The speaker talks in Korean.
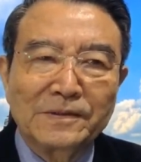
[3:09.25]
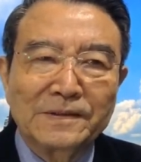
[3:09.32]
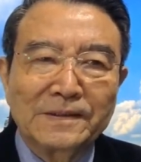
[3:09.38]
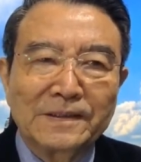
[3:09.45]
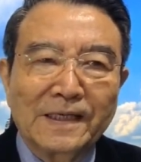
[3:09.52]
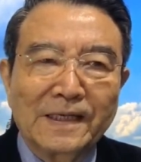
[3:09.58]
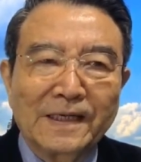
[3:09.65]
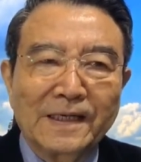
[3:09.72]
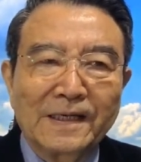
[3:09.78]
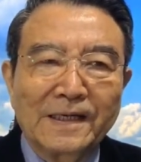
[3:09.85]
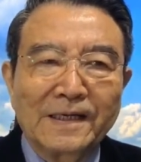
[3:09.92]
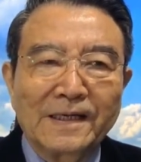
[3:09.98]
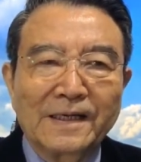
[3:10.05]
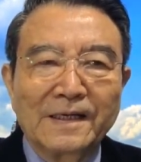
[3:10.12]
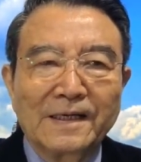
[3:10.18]
있는데
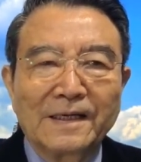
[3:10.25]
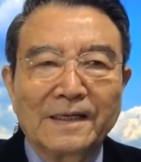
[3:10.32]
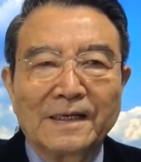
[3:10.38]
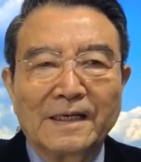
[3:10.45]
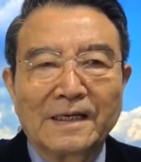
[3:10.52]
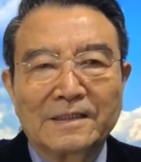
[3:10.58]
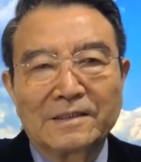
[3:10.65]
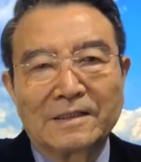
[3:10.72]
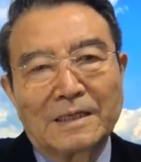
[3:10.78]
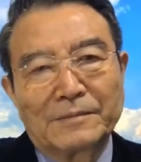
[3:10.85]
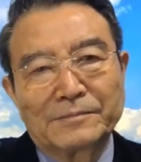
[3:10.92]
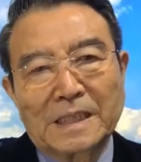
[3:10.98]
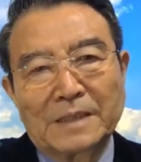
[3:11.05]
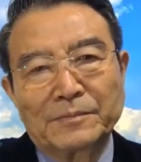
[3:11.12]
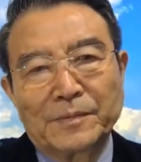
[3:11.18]
그걸 한번
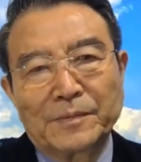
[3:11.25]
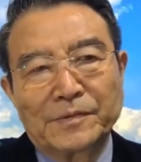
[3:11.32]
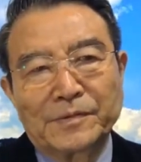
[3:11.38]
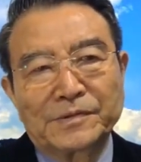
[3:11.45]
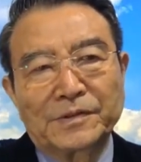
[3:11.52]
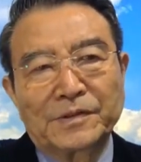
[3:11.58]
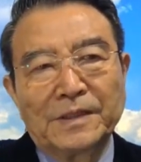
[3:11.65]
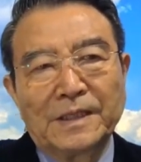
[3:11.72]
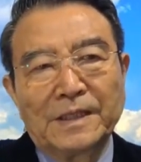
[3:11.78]
살펴보죠.